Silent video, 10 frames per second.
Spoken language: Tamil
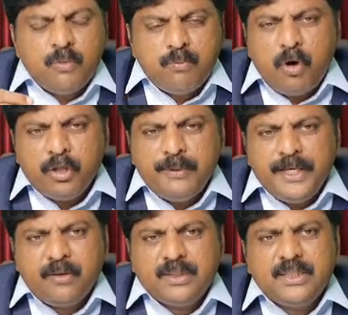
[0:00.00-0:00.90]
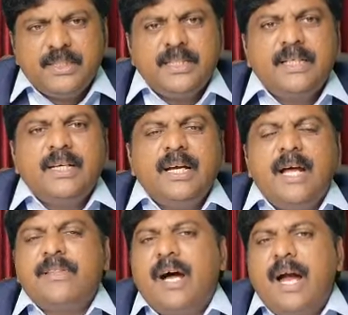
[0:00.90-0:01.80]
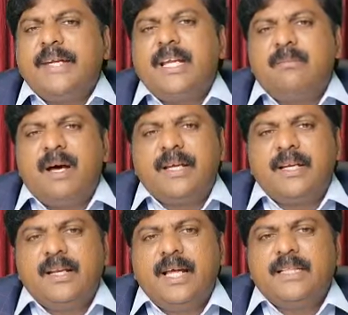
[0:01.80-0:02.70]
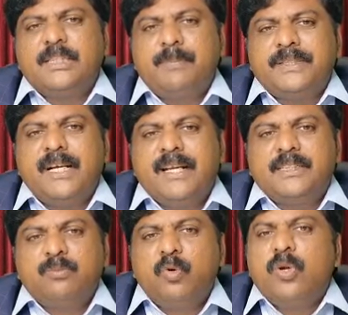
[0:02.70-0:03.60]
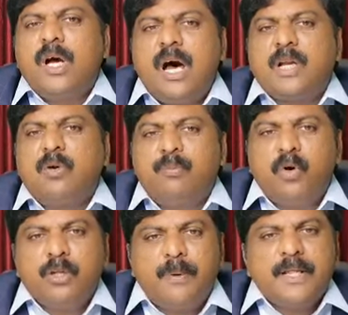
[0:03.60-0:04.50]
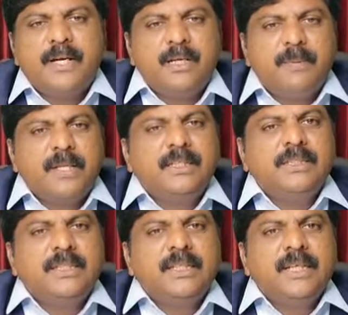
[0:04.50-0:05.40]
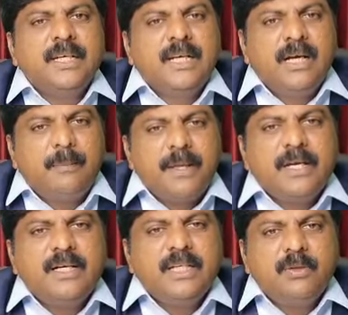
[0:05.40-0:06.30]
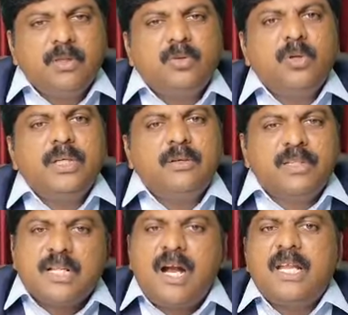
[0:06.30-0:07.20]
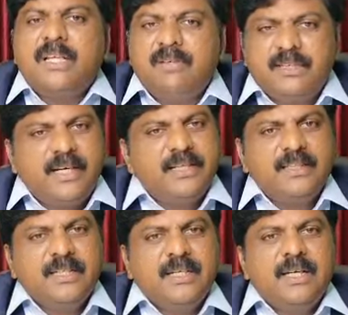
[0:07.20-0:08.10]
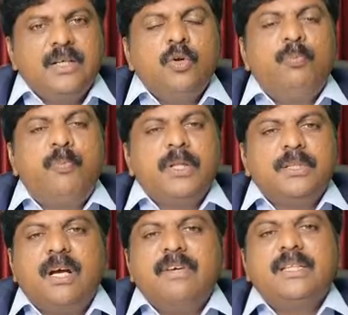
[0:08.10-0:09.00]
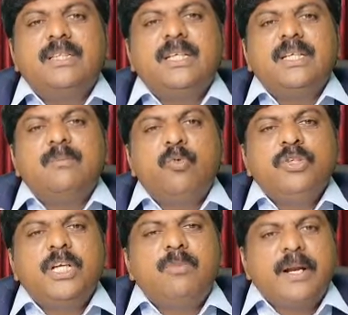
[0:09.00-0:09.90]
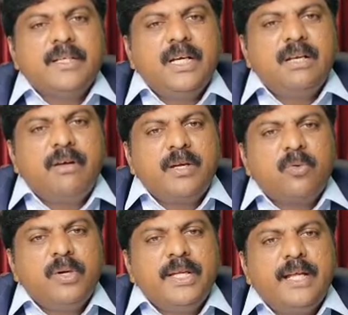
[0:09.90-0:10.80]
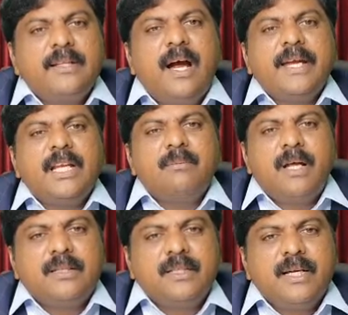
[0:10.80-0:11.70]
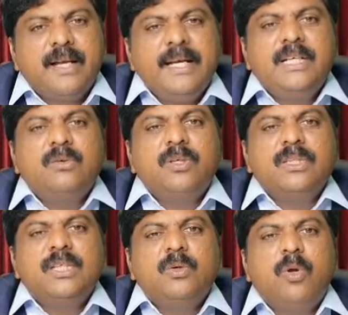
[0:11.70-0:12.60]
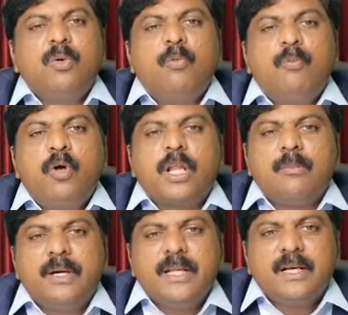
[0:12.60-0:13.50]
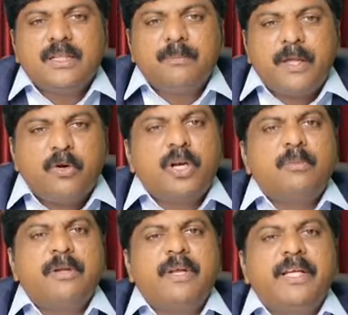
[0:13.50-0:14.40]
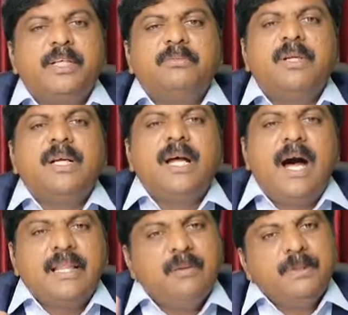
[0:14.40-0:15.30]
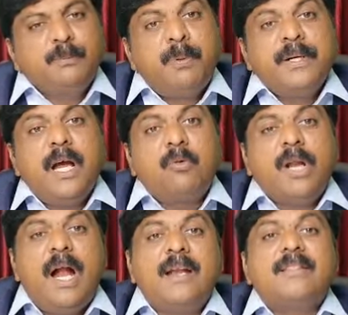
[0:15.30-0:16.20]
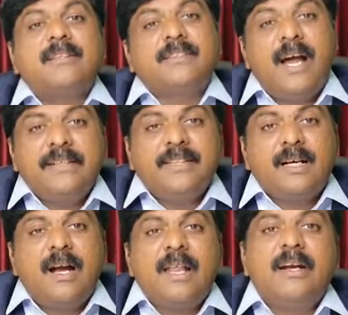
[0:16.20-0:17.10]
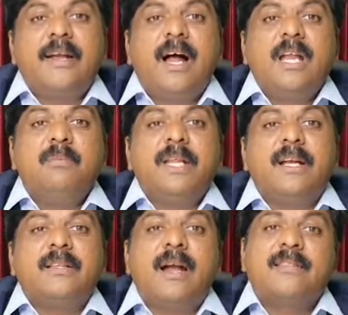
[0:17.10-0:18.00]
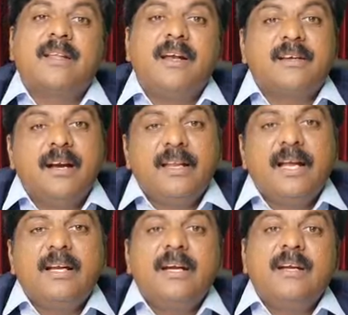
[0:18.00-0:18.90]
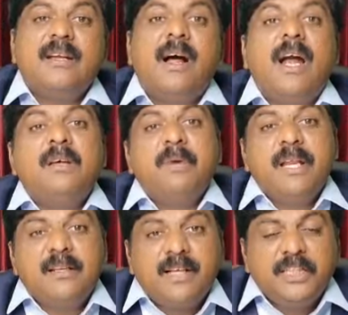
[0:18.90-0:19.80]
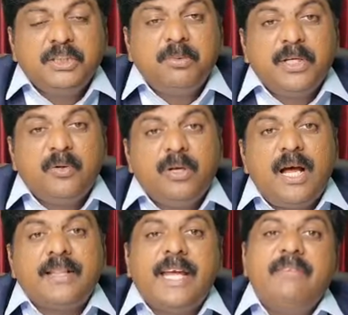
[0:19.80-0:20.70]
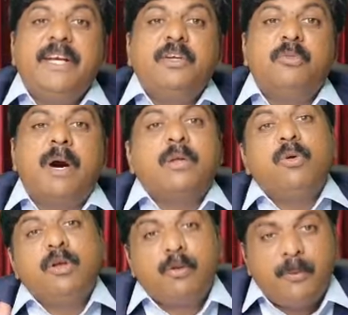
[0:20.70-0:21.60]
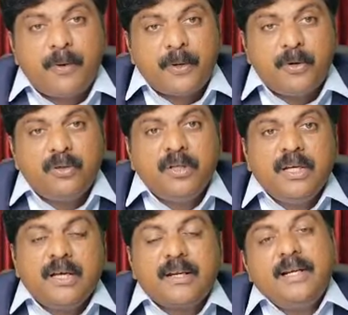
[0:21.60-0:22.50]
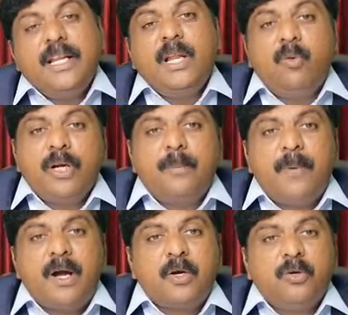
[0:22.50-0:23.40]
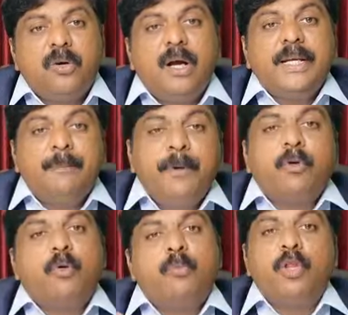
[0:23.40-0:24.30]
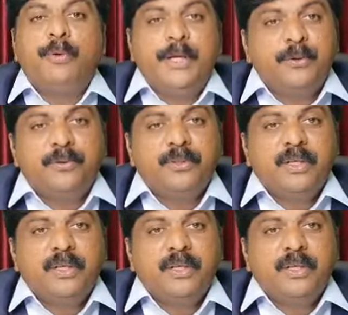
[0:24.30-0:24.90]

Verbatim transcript: ஒம்பது வீடியோ வந்து அந்த ஆங்கில மாதங்களில் அந்த ஸ்பெஷல் டேஸ் மூணு ஆறு ஒம்பது பன்னிரெண்டு பதினஞ்சு பதினெட்டு இருபத்தொன்று இருபத்தி நாலு இருபத்தேழு முப்பது தவிர்த்து மூன்றில் மடங்குகளில் வரக்கூடிய அந்த ஆங்கில மாதத்தில் நைட்டு வந்து ஒரு ஒம்போதரை மணிலேருந்து பதினொன்றரை மணி வரைக்கும் அதில் மிஸ் பண்ணால் கூட அடுத்த சாய்ஸாக காலையில் நாலு மணிலேருந்து அடுத்த நாள் காலையில் நாலு மணிலேருந்து அஞ்சு மணிக்குள்ளே அதே வீடியோ மறு ஒளிபரப்பு பண்ணுறோம் ரெண்டில் ஒன்றை பார்க்கணும் இப்படி ஒரு ஒம்பது வீடியோ